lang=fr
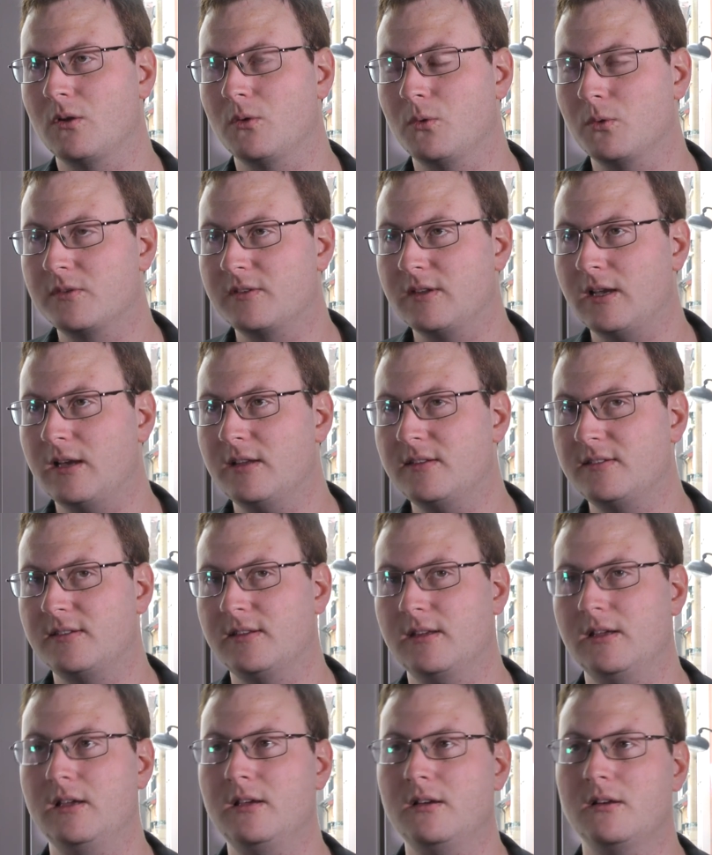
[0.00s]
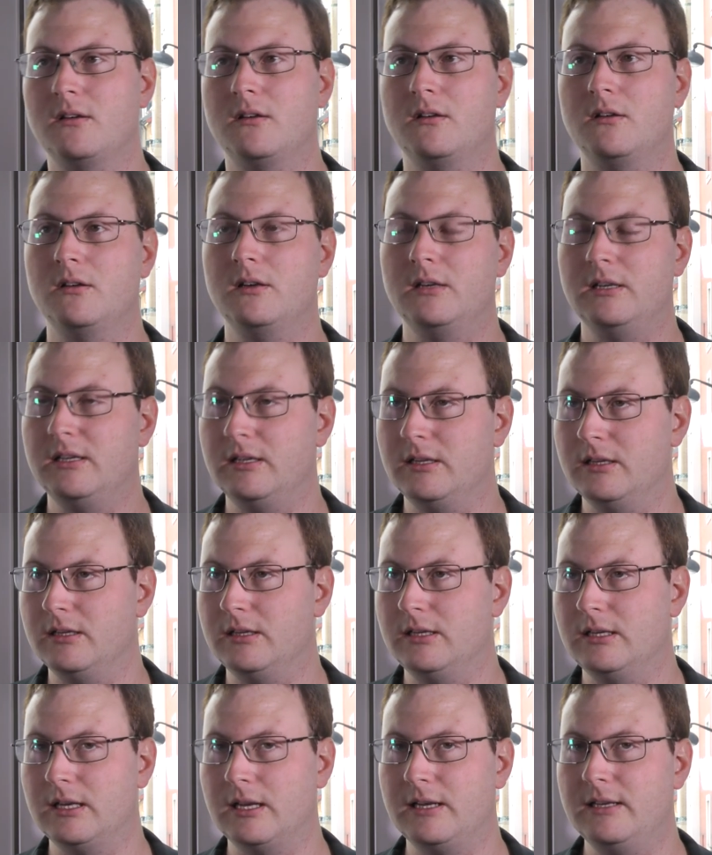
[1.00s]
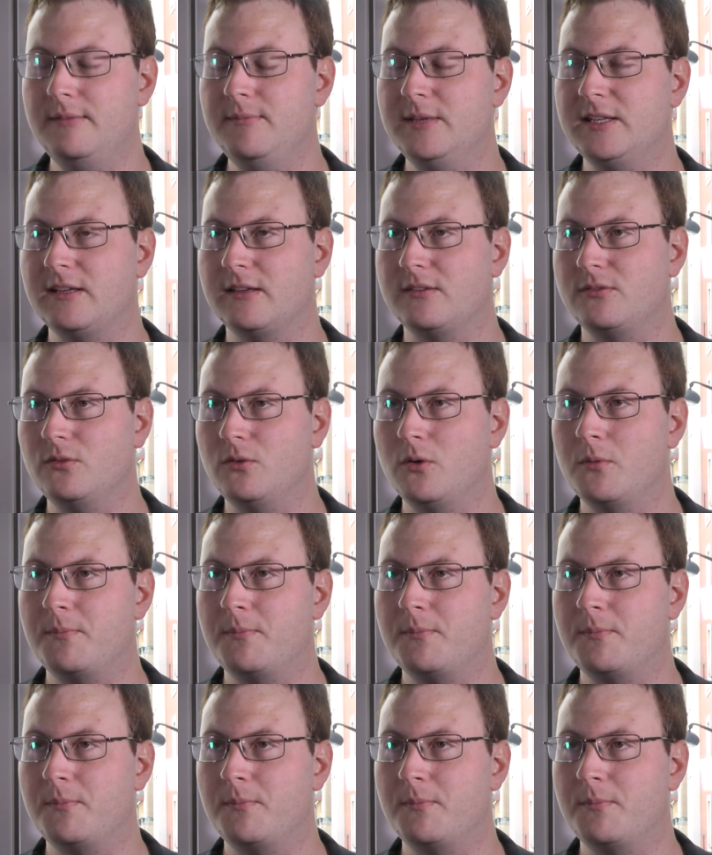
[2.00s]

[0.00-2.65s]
Donc ça, c'est euh, la limitation,